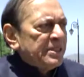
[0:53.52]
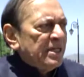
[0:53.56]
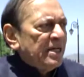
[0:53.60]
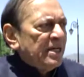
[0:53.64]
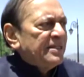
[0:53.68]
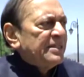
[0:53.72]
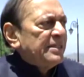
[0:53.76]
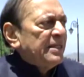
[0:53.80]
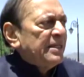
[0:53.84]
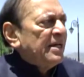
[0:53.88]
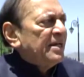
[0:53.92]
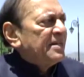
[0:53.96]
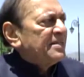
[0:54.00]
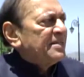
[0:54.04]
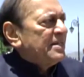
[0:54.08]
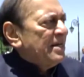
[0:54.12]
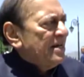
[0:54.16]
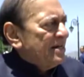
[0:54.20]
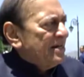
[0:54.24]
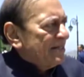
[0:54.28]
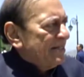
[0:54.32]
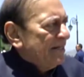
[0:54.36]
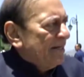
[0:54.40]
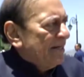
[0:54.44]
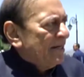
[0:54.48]
पचास हज़ार
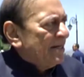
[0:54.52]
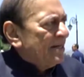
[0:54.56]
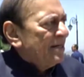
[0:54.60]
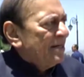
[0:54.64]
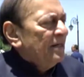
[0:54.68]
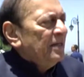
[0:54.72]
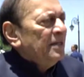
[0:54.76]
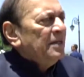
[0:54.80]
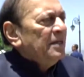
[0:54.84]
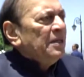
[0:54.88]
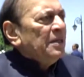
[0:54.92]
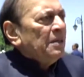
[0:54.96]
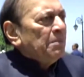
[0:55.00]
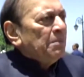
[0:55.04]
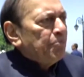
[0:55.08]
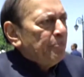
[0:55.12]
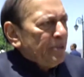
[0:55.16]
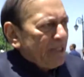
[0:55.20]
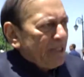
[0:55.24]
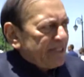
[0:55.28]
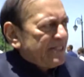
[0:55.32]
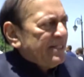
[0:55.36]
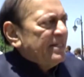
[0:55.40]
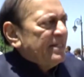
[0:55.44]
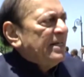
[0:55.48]
साठ हज़ार
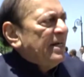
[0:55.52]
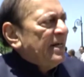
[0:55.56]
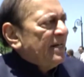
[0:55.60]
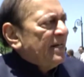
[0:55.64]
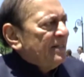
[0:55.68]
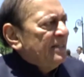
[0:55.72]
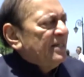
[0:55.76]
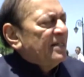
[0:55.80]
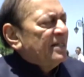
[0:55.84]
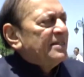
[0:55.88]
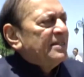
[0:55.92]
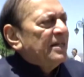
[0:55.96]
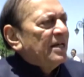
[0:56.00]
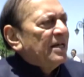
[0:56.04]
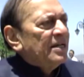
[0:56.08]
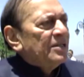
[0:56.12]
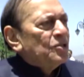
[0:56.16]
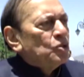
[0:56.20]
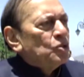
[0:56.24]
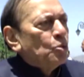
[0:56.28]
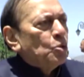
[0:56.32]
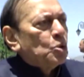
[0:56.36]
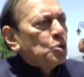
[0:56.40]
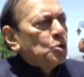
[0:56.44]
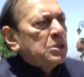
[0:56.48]
बीस हज़ार दस हज़ार
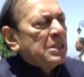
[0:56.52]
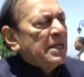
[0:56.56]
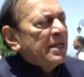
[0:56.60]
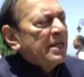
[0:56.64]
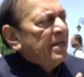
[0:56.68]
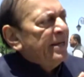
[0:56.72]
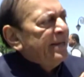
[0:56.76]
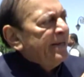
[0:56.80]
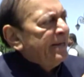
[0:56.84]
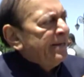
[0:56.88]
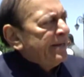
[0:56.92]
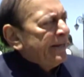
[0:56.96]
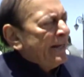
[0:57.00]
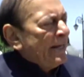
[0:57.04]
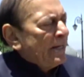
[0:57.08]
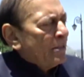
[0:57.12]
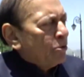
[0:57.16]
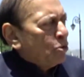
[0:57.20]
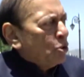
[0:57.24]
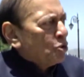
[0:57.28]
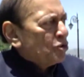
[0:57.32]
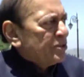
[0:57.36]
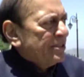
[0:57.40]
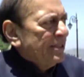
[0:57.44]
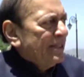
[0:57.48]
जो वो सारा एक
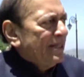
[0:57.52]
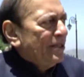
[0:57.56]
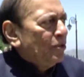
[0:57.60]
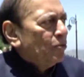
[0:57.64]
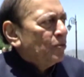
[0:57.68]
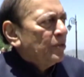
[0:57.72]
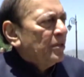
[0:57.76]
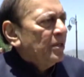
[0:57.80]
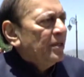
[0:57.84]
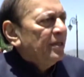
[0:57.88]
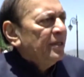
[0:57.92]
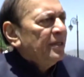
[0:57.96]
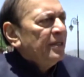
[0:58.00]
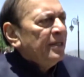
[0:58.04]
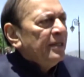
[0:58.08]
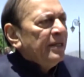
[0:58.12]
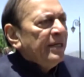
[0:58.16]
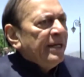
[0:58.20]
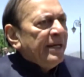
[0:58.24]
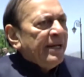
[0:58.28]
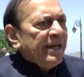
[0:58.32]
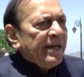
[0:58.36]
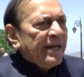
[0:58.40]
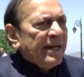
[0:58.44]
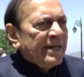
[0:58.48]
रेड क्रॉस के लिए होगा
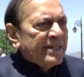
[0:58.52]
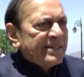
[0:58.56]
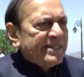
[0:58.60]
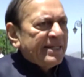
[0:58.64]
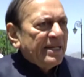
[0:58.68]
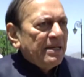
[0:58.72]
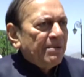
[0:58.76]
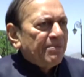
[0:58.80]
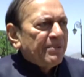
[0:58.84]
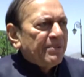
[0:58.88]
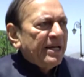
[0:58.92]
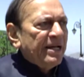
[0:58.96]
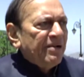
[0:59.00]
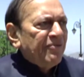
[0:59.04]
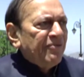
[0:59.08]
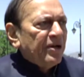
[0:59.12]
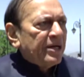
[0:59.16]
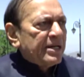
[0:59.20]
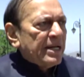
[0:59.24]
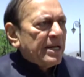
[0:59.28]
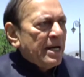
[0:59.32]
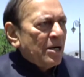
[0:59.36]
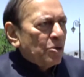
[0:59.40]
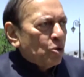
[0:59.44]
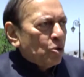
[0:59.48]
ऐसे हमने
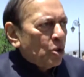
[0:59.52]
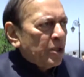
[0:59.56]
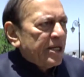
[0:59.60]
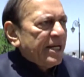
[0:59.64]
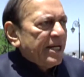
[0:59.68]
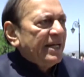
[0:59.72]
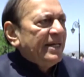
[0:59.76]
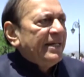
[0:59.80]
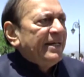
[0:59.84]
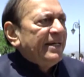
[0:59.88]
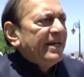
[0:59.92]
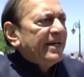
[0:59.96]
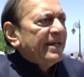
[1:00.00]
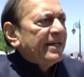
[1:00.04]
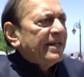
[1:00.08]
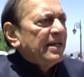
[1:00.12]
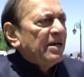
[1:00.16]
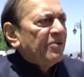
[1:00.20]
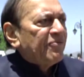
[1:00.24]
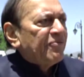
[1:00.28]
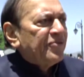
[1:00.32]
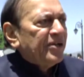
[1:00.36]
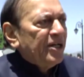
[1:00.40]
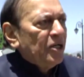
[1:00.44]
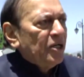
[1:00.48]
विकलांगों के लिए है
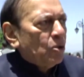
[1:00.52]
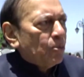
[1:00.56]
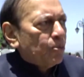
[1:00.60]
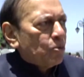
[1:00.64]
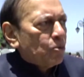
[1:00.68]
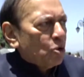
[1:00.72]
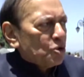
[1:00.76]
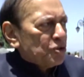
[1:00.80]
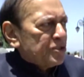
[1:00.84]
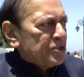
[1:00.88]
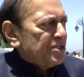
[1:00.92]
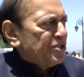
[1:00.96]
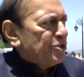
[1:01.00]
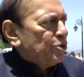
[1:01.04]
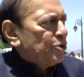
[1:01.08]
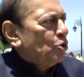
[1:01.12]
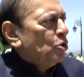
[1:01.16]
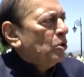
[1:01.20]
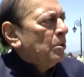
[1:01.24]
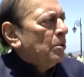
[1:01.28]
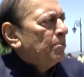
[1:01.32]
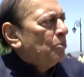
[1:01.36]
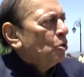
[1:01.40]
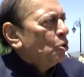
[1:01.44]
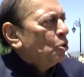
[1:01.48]
ना फ्री ऑफ कॉस्ट
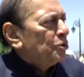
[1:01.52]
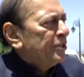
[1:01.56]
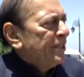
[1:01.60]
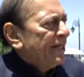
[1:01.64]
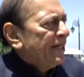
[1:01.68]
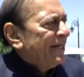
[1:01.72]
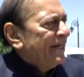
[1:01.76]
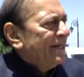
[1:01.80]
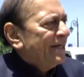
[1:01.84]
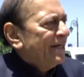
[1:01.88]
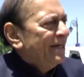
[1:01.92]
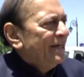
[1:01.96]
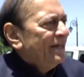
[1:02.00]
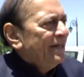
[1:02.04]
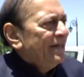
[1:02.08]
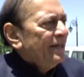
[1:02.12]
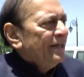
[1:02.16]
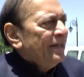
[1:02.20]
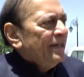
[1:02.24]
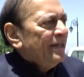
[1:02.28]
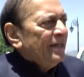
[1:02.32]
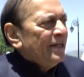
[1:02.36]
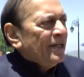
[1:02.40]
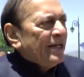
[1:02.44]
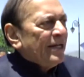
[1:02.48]
शो हम लोग देंगे
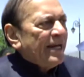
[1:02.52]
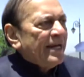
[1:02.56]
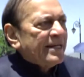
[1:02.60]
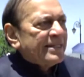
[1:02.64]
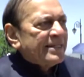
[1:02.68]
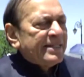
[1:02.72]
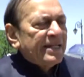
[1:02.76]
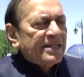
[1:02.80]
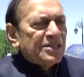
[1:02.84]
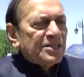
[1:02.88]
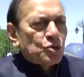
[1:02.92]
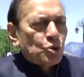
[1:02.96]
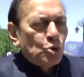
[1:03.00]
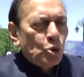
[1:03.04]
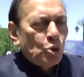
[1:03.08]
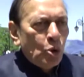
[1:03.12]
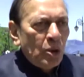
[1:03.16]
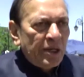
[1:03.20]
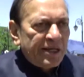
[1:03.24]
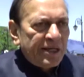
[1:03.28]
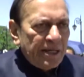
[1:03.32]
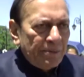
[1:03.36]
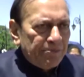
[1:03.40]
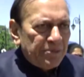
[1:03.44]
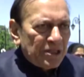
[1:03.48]
ऐसे
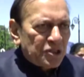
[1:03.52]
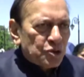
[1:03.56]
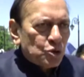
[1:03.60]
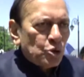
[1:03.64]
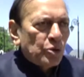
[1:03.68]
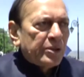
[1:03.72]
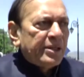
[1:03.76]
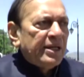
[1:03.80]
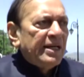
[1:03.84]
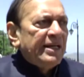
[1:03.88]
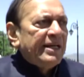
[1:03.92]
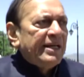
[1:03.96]
स्कूल के बच्चों के